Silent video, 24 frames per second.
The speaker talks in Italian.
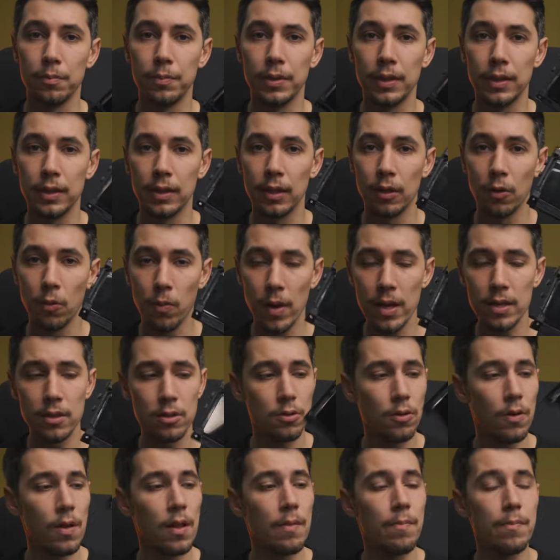perché
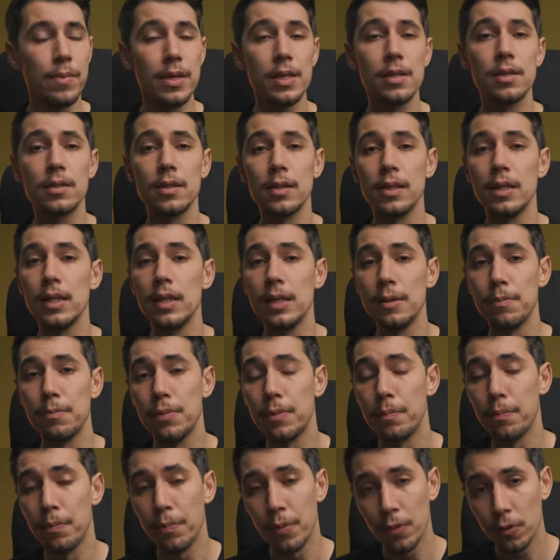questo, il Beast Grip
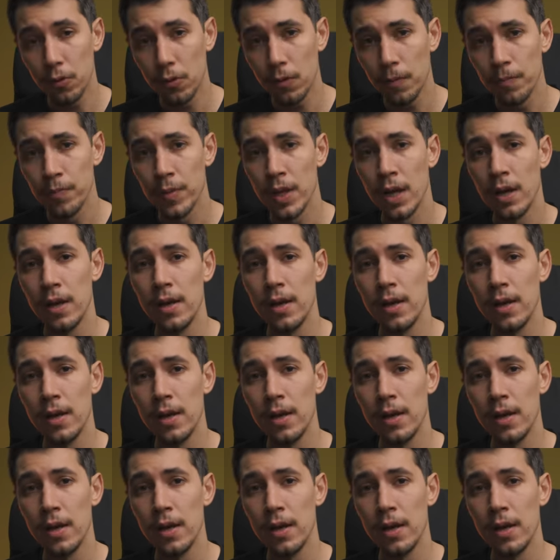Pro,